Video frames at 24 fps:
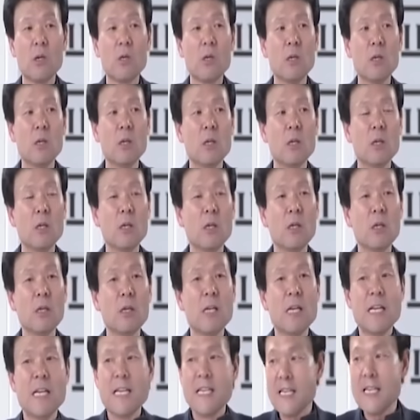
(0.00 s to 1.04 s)
예.
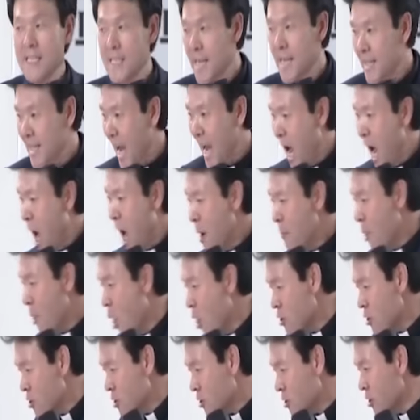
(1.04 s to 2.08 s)
이제 다
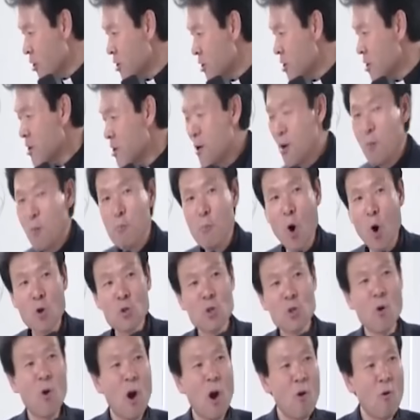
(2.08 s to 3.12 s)
먹을 거를
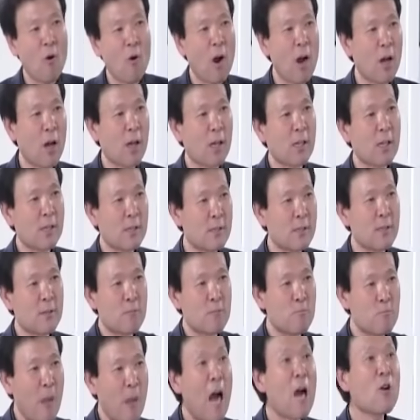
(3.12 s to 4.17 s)
명성황후가
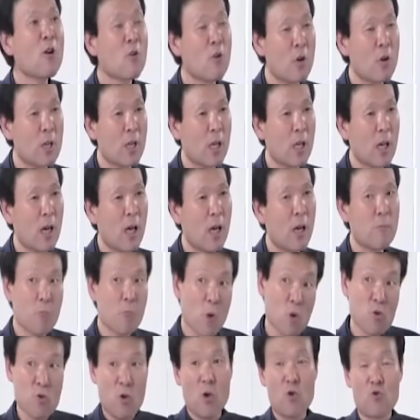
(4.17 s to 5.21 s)
막은 거니까
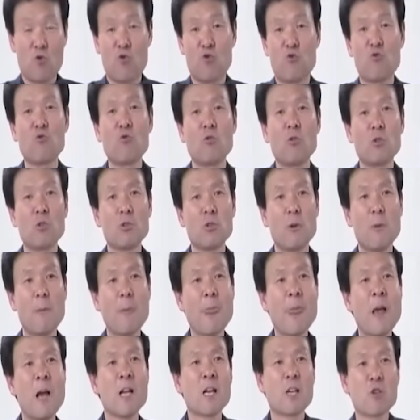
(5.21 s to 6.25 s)
명성은 죽은 거죠.
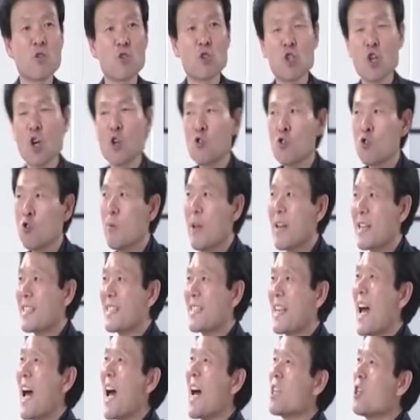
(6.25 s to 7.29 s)
그리고
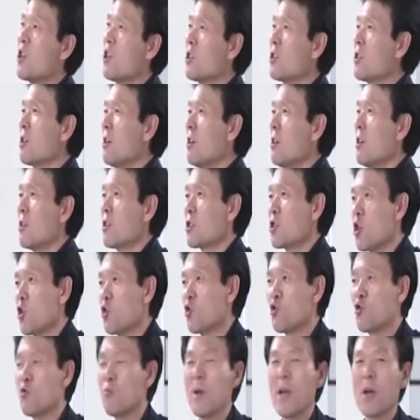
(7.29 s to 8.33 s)
1904년,
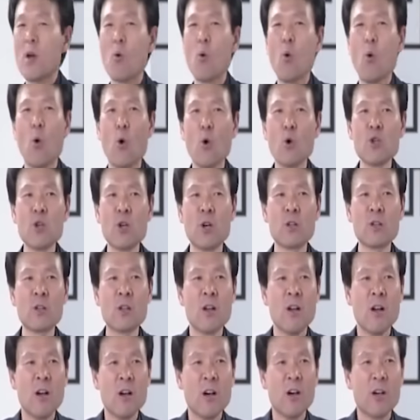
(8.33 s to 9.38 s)
1905년
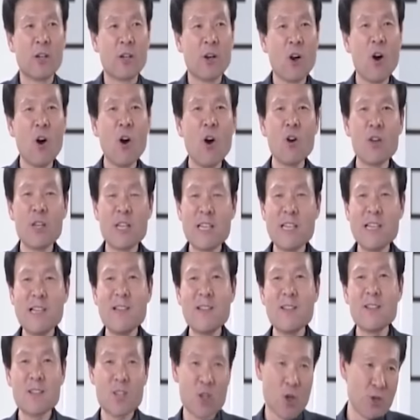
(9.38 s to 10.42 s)

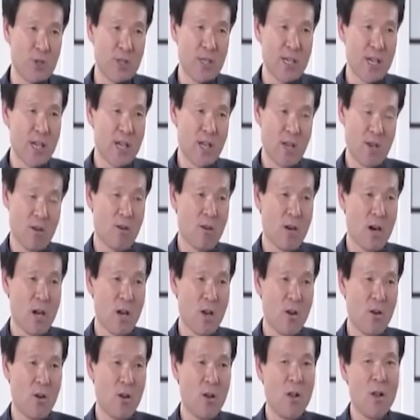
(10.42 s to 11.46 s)
러일 전쟁이
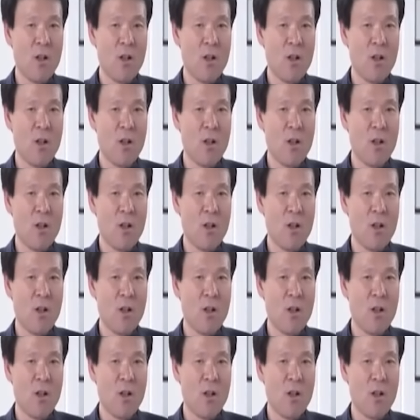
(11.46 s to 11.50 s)
일어나요.